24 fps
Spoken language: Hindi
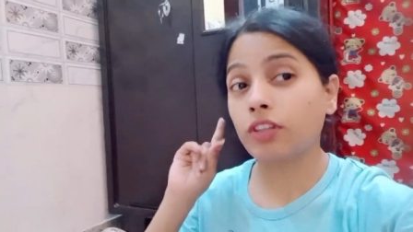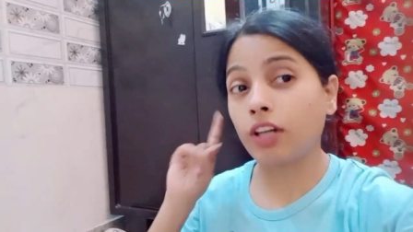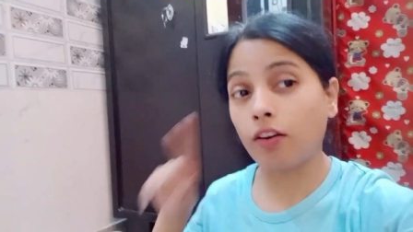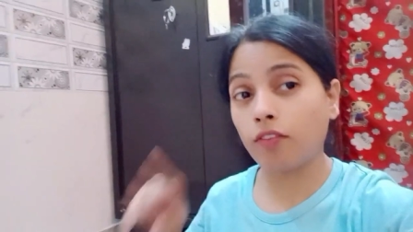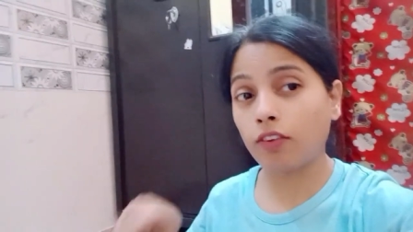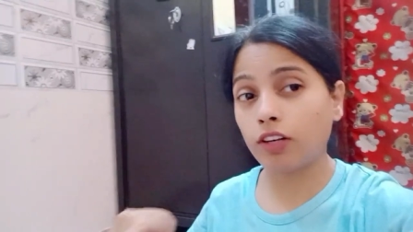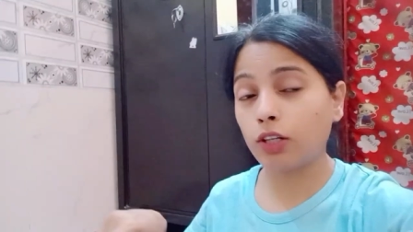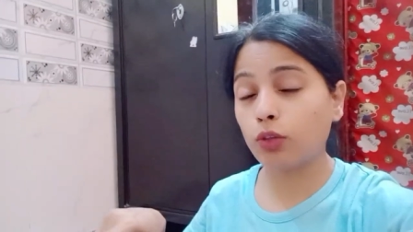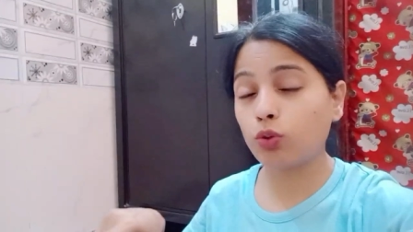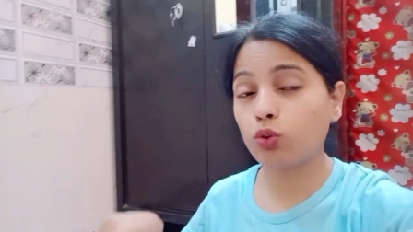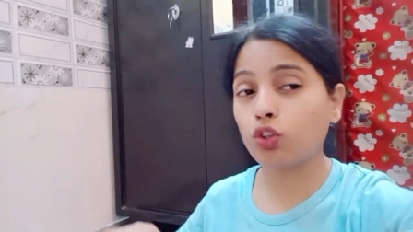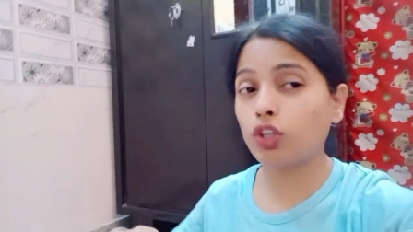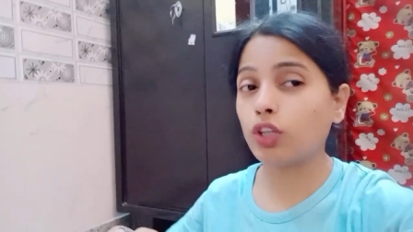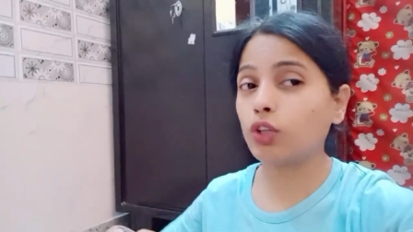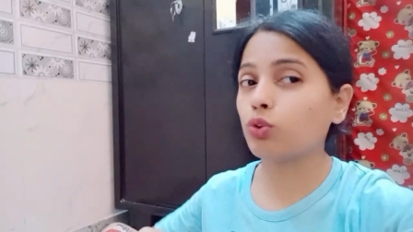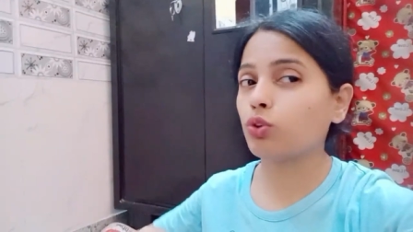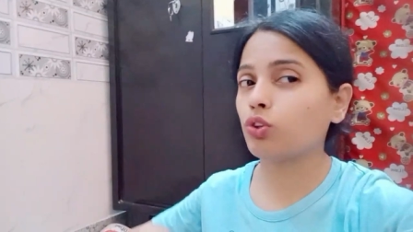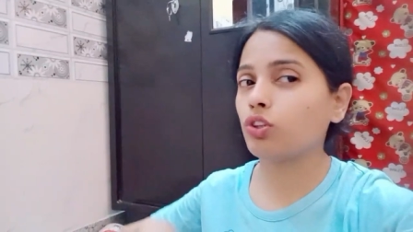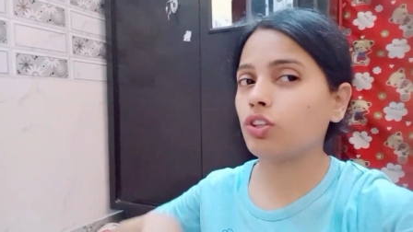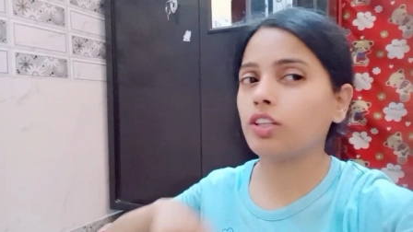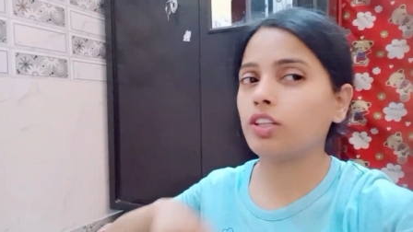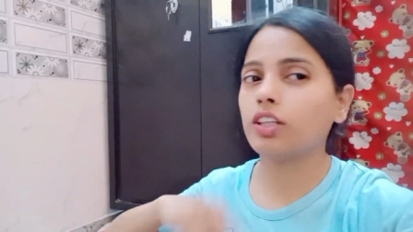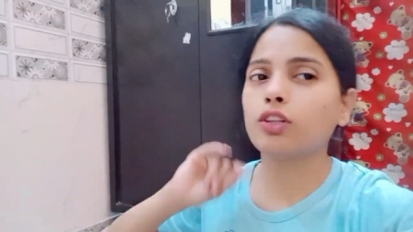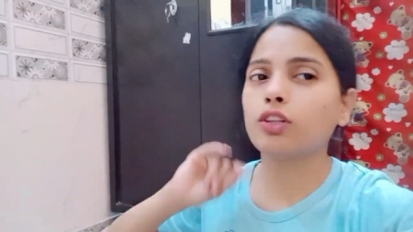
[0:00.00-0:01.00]
शावर ले लूँ नहीं तो
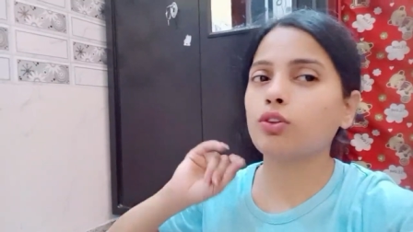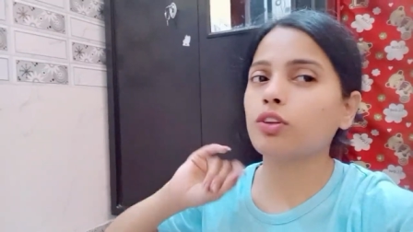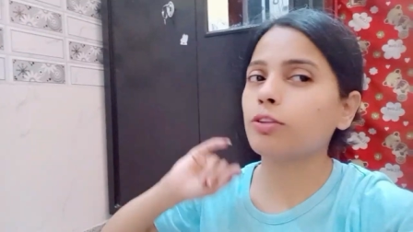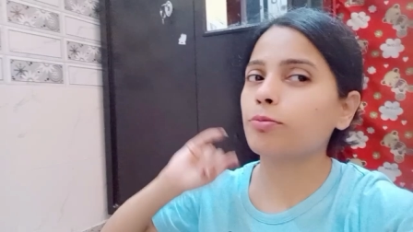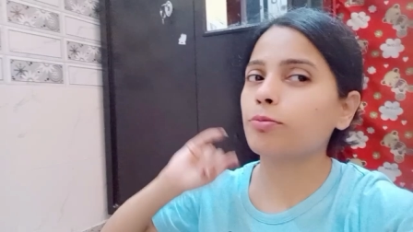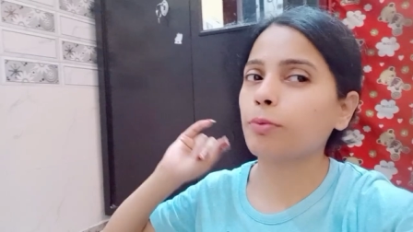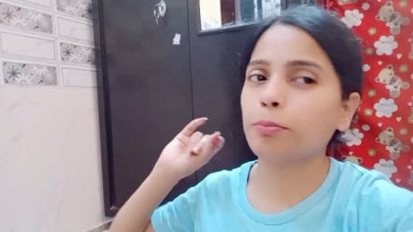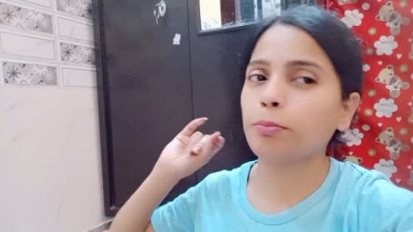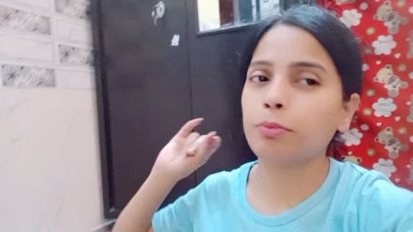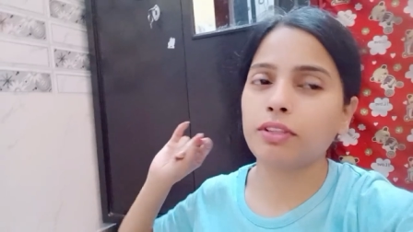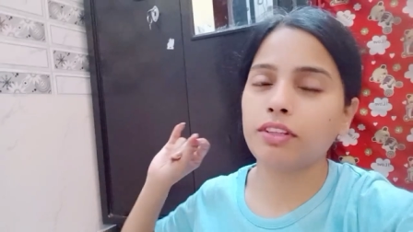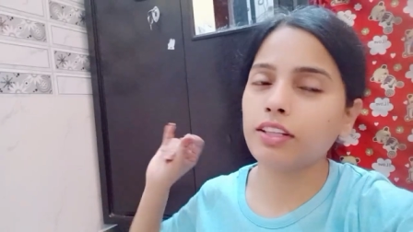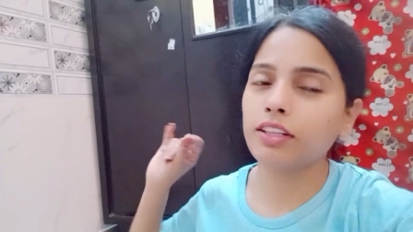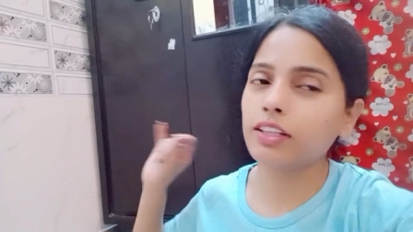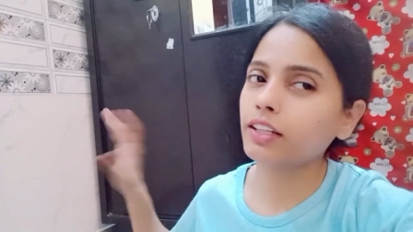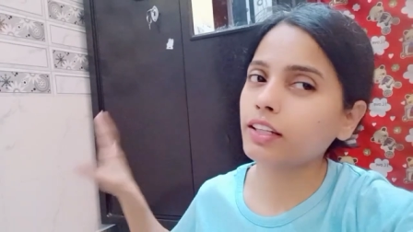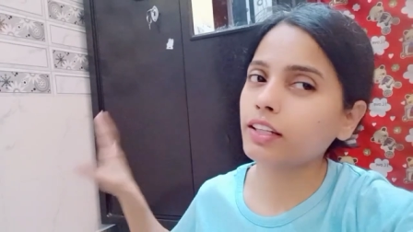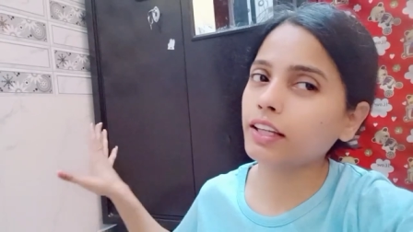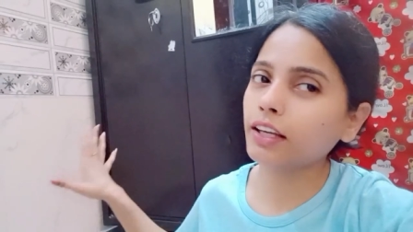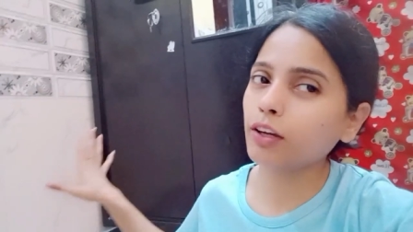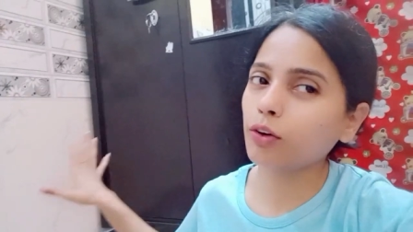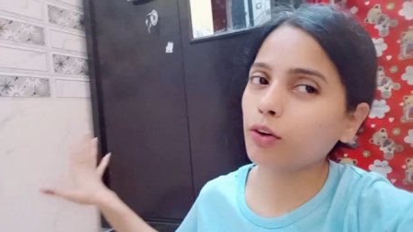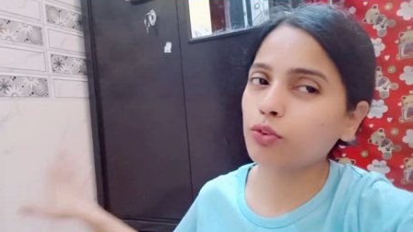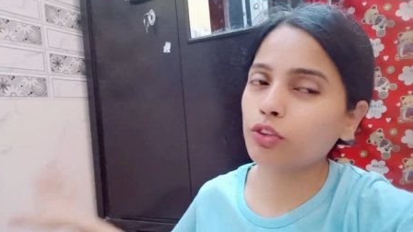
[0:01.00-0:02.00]
ये तो इसमें बिजी कर
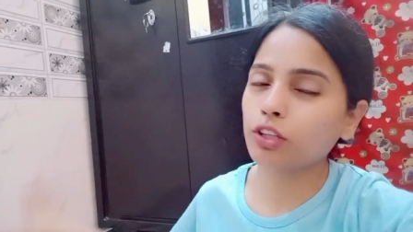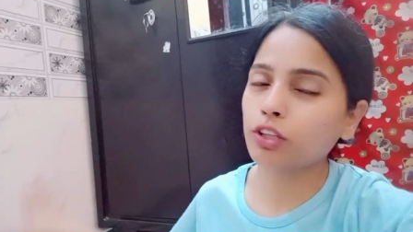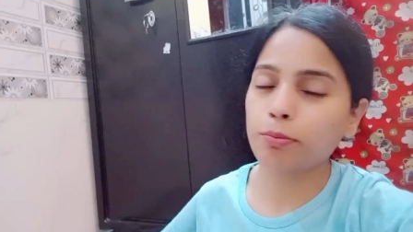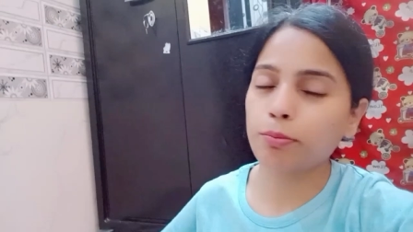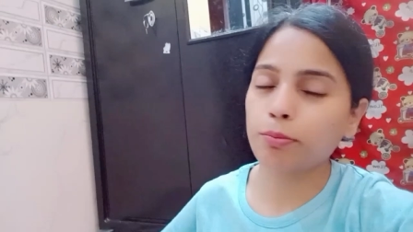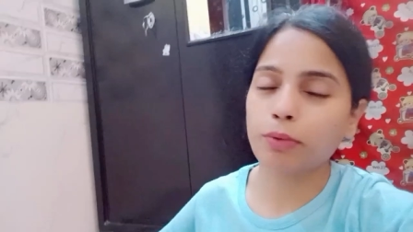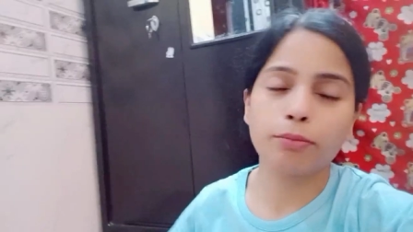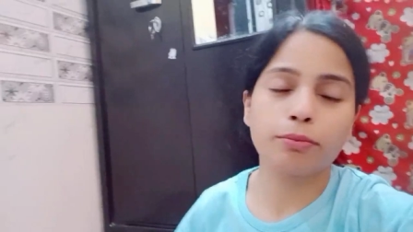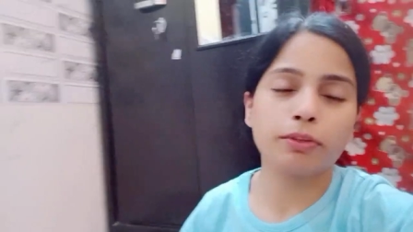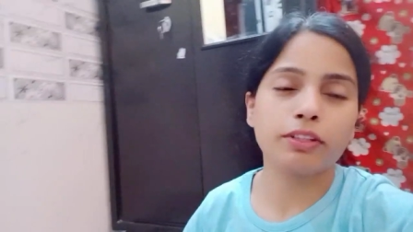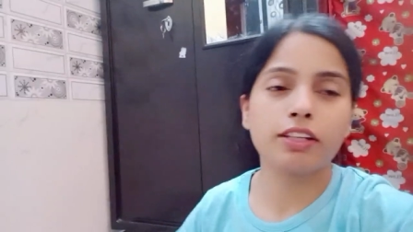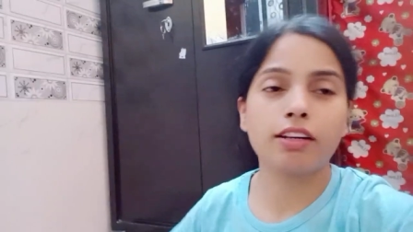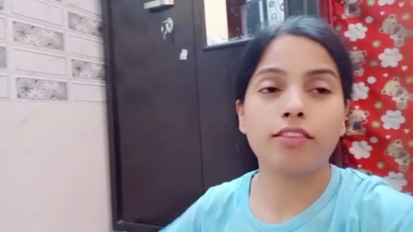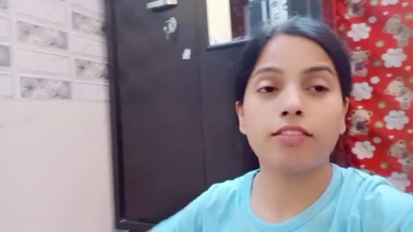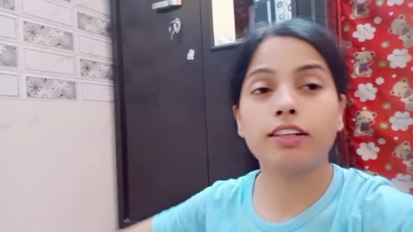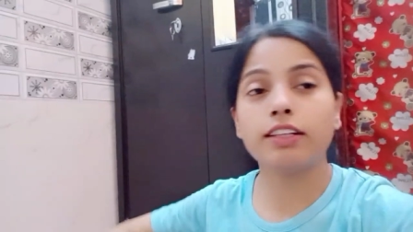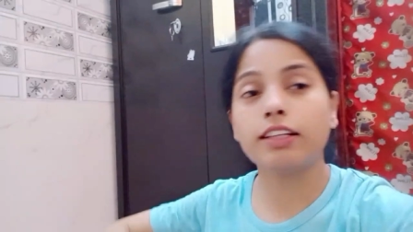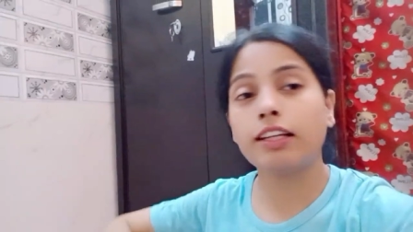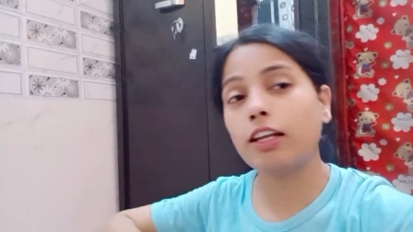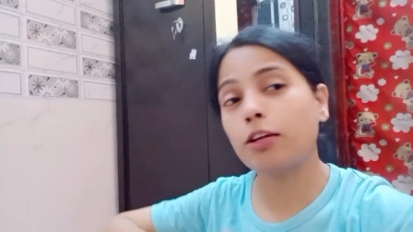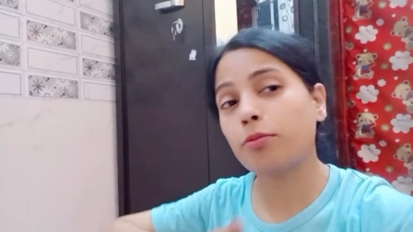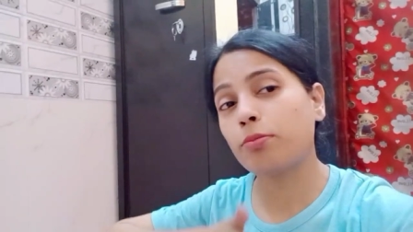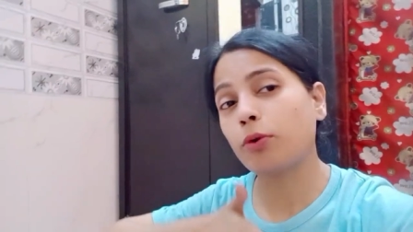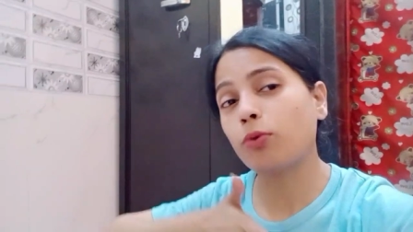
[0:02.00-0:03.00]
देंगे उसके बाद मैं शावर
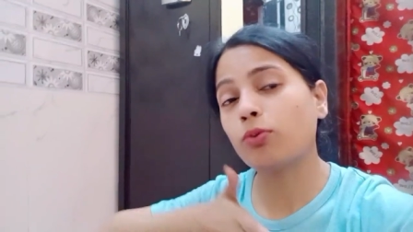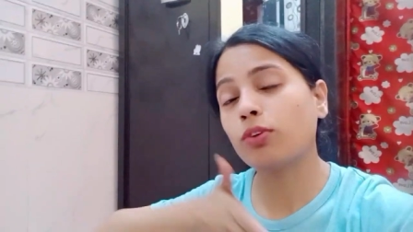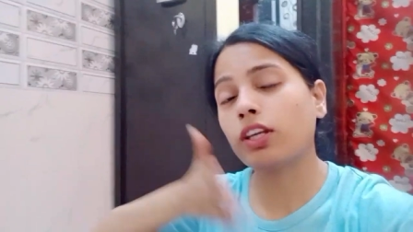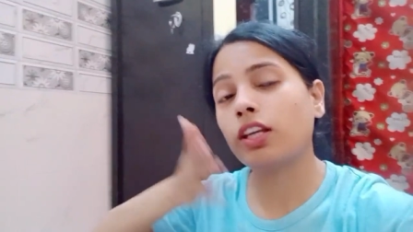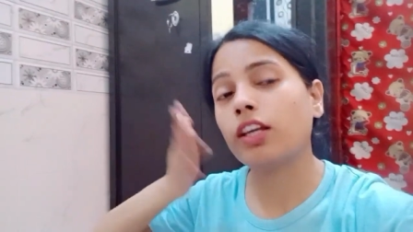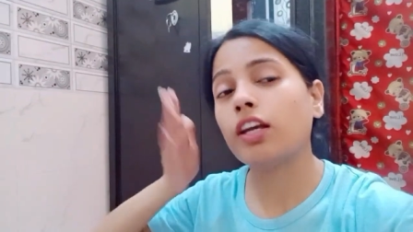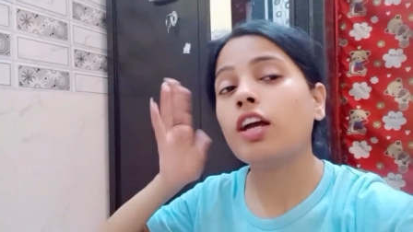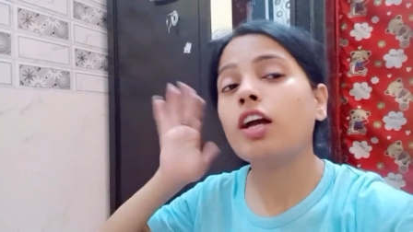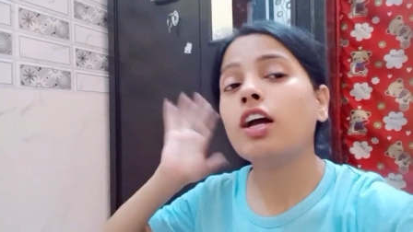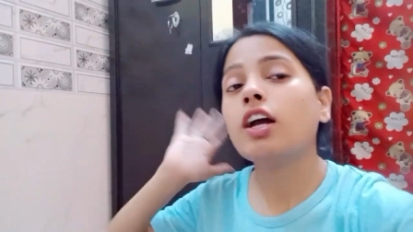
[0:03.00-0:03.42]
नहीं ले पाऊंगी